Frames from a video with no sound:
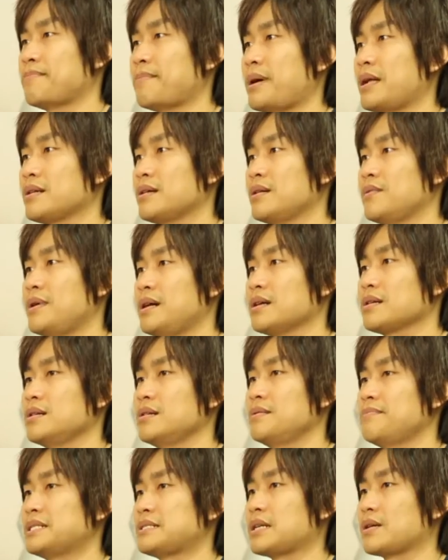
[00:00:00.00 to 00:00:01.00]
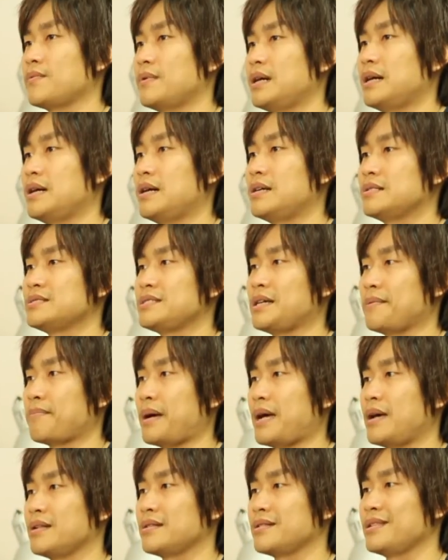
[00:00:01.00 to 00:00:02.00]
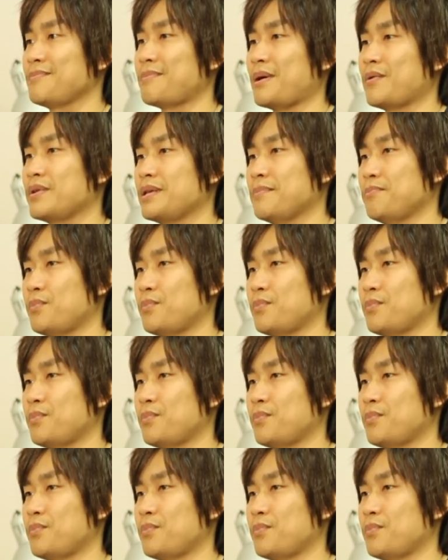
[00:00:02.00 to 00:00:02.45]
จแปนคาว่าก็มาจากว่าเจแปนที่แปล